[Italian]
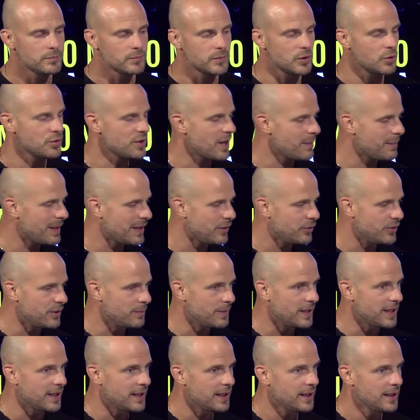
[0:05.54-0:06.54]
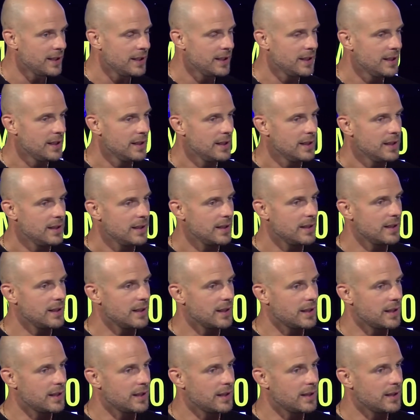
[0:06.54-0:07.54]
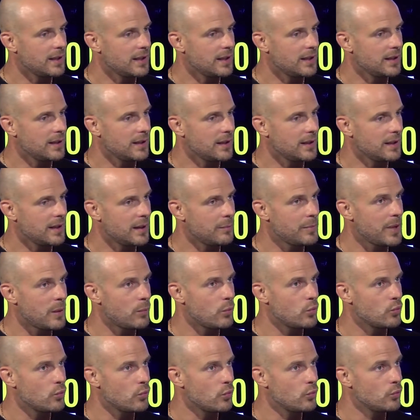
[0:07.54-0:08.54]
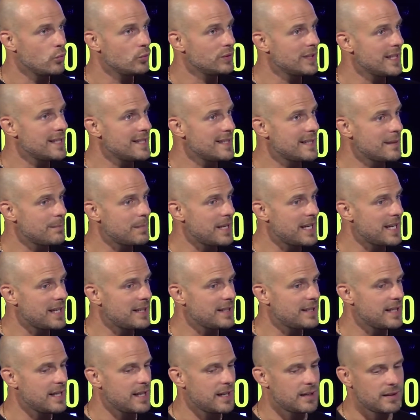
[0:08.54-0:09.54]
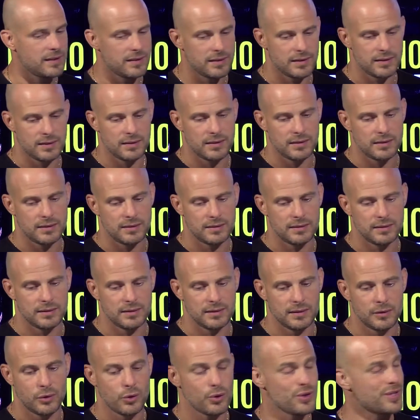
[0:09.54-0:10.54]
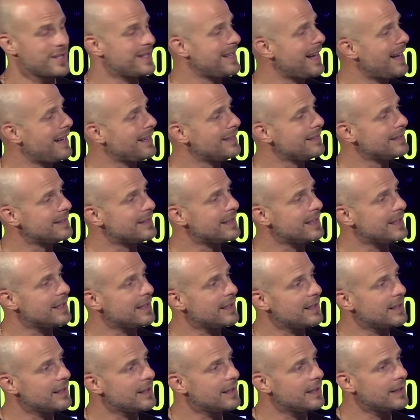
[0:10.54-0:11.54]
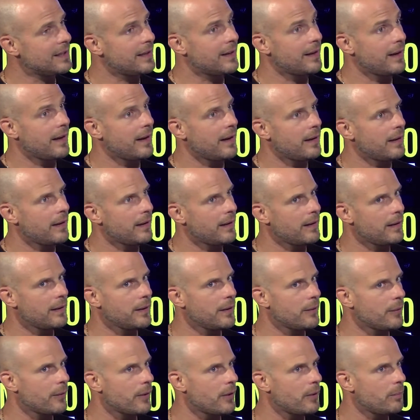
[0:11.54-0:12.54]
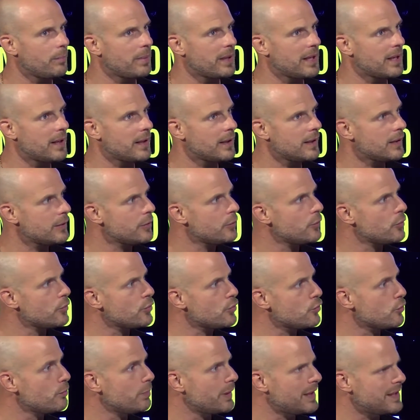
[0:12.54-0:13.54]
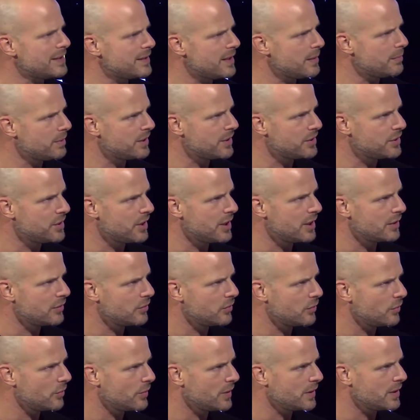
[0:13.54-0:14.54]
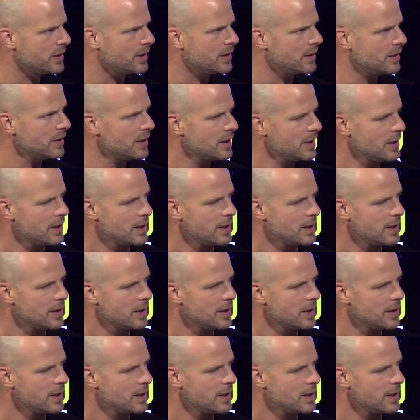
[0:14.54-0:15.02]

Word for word: lo sai meglio di me, eh, abbiamo un'utenza media eh, costante che in Europa non supera il 6%, quindi